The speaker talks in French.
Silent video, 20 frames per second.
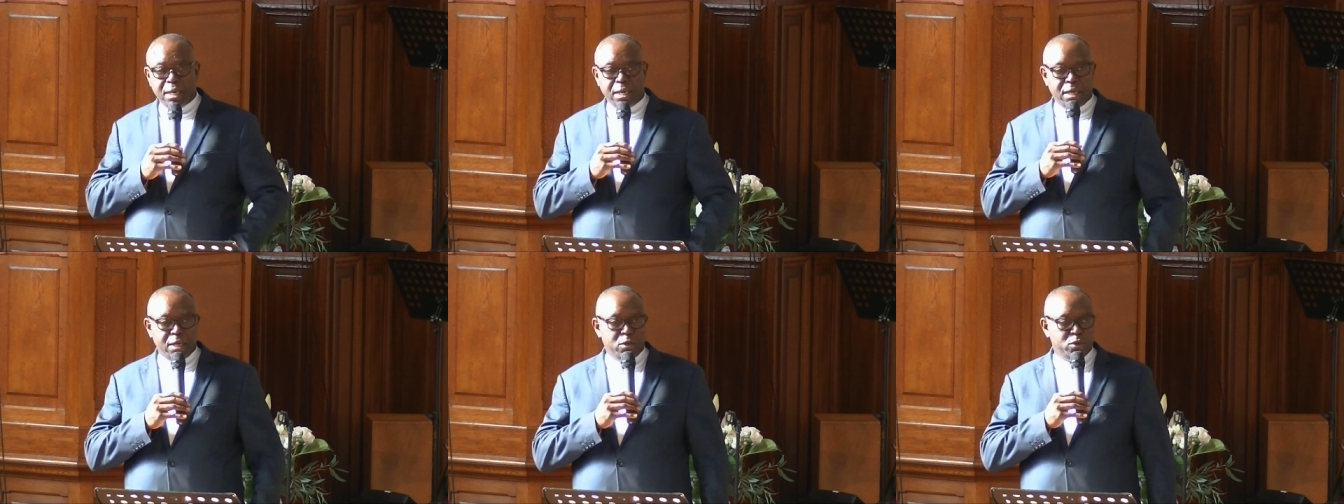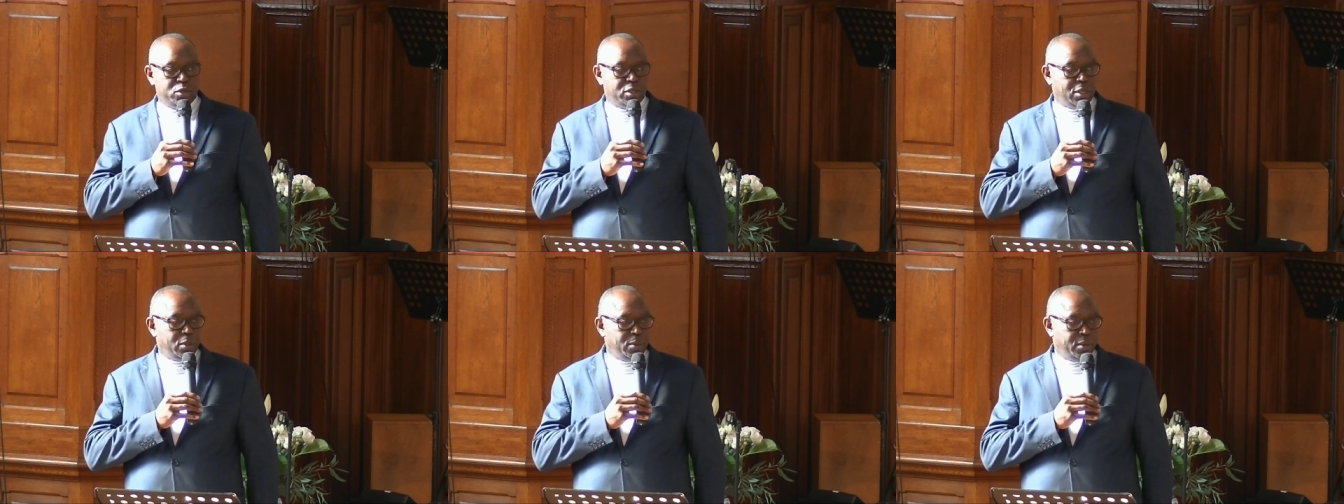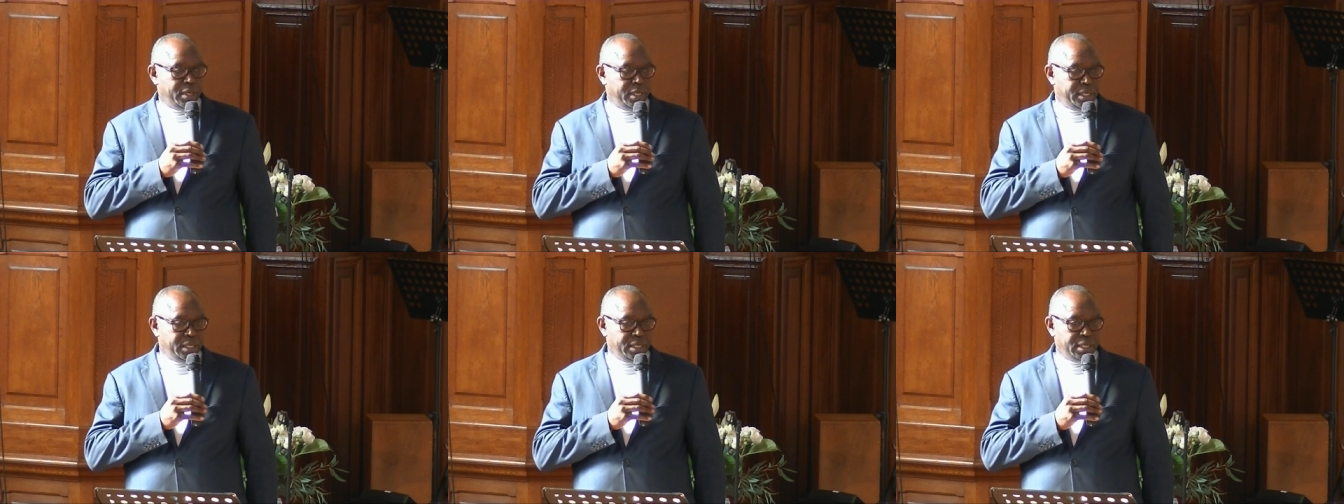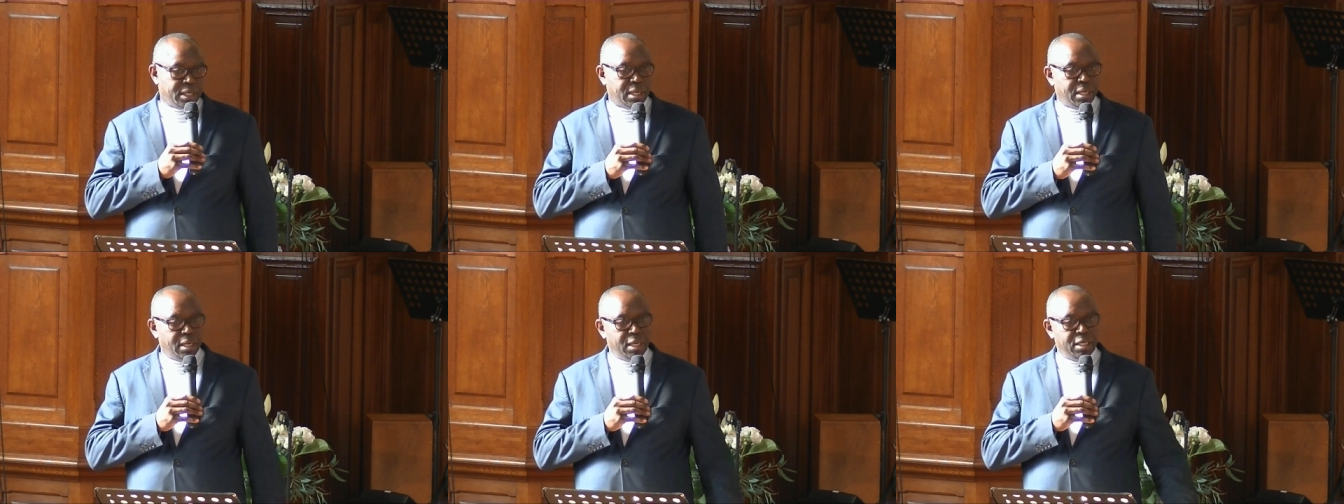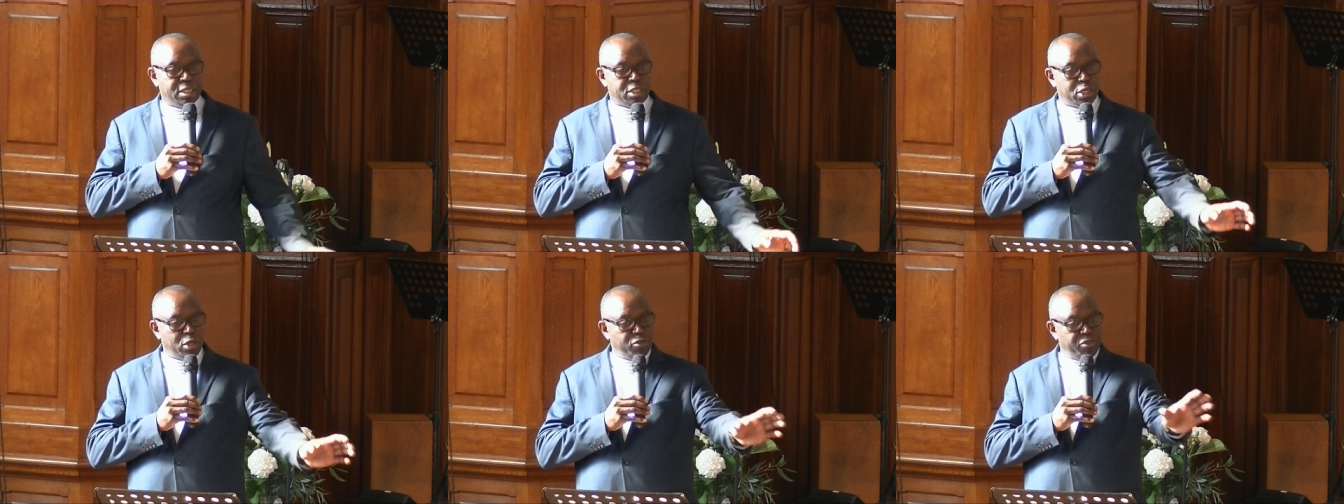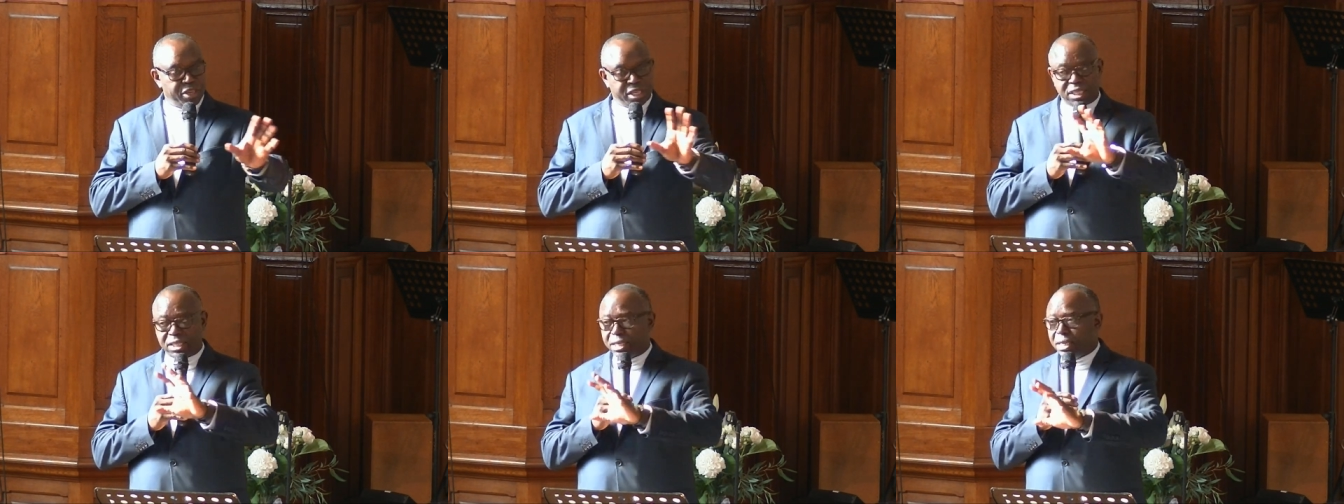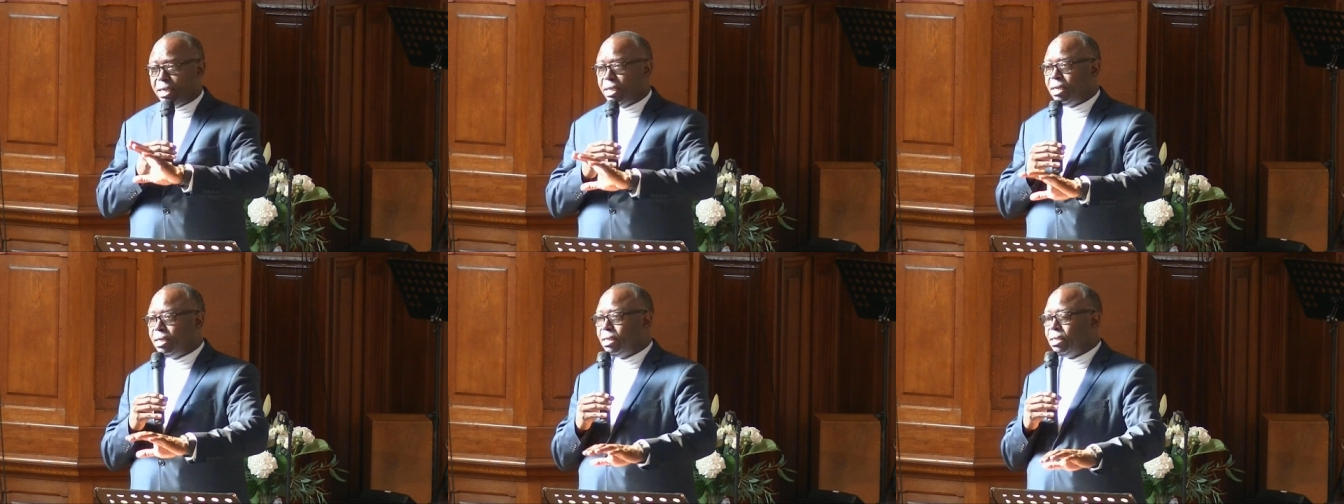Et nous allons lire un seul
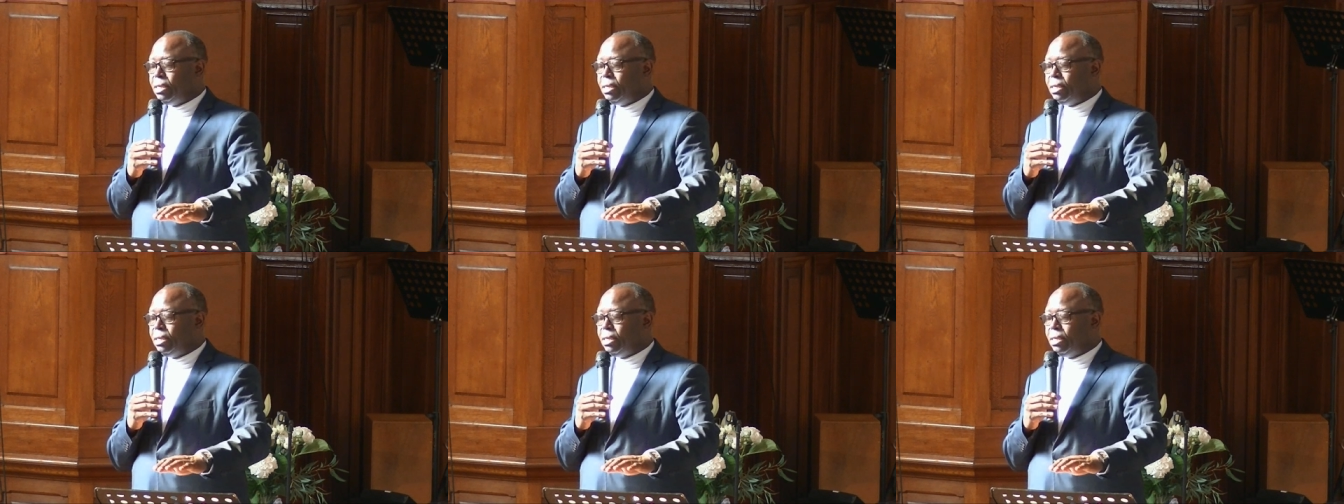verset,